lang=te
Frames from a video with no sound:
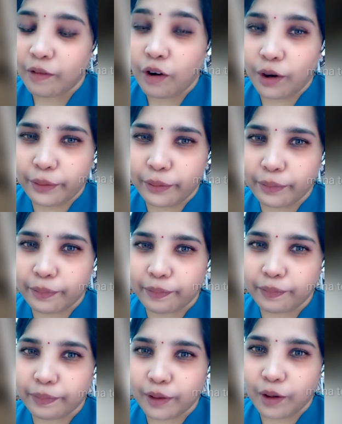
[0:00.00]
ఒక్కడు
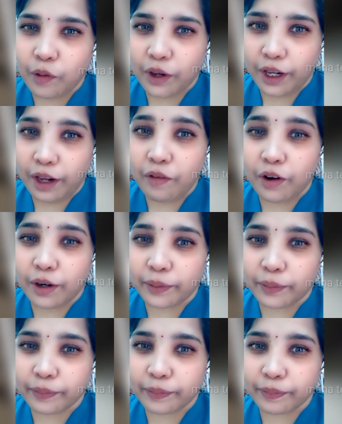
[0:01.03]
ఒకే ఒక్కడు
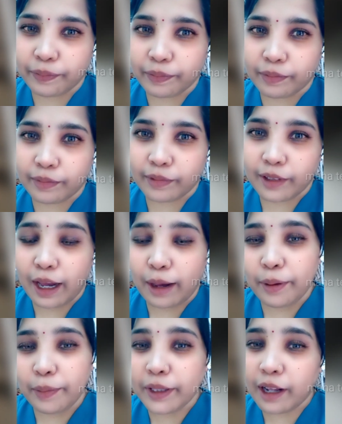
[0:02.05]

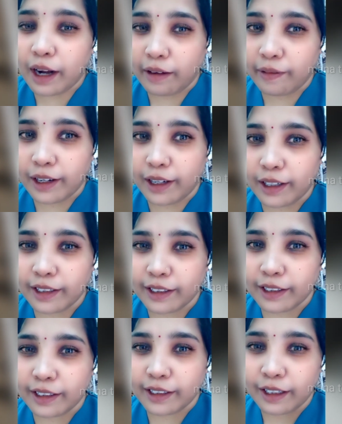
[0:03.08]
యాభై మంది ఆడవాళ్ళని
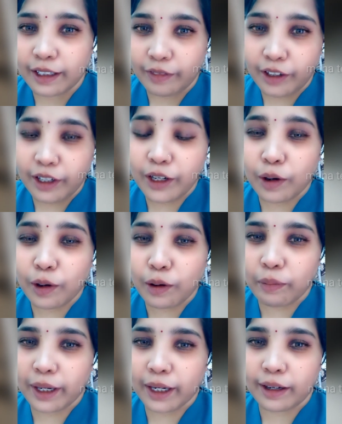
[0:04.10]
వీడియో
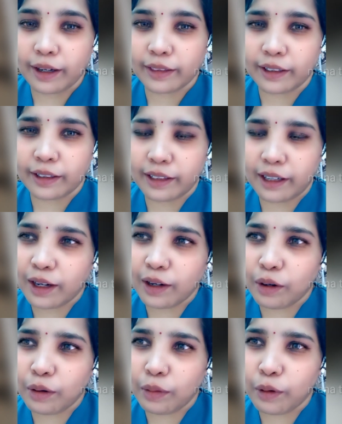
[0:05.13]
కాల్లో మాట్లాడుతున్నారు
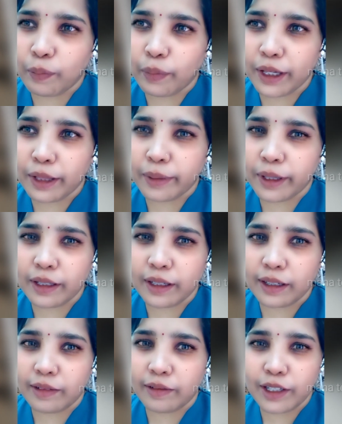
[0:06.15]
దాంట్లో ముప్పై ఐదు మంది
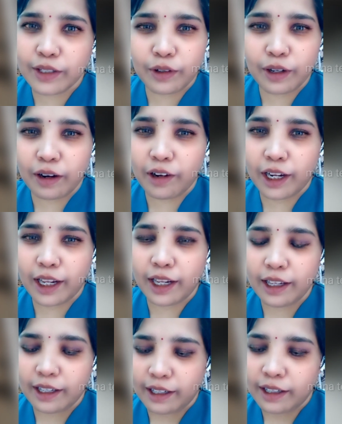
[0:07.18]
వయసు ఉన్న వాళ్ళే
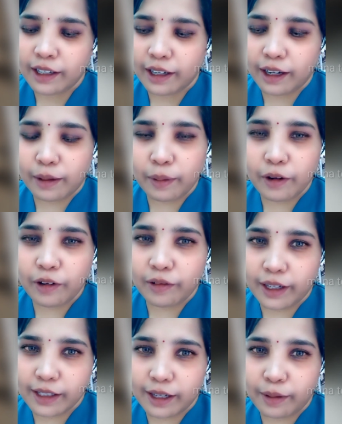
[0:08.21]
కర్మవాళ్ళు
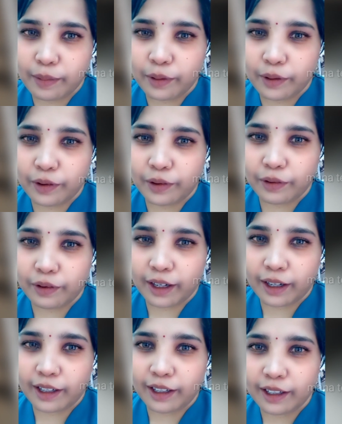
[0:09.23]
వయసు అయిపోయిన వాళ్ళు కూడా
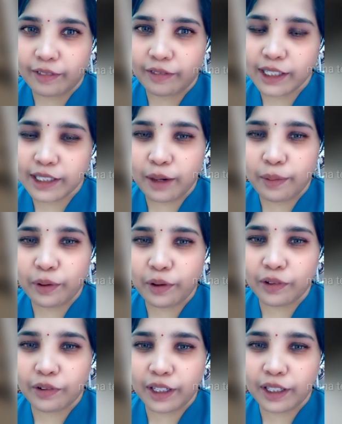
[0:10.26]
వయసు అయిపోయిన
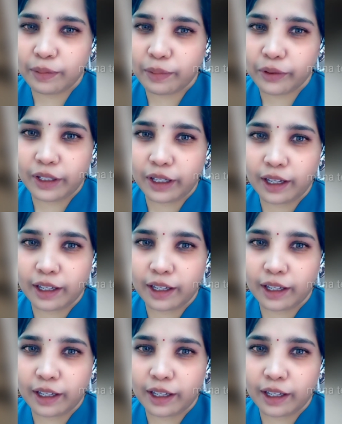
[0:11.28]
వాళ్ళు కూడా ఇదే బుద్ధ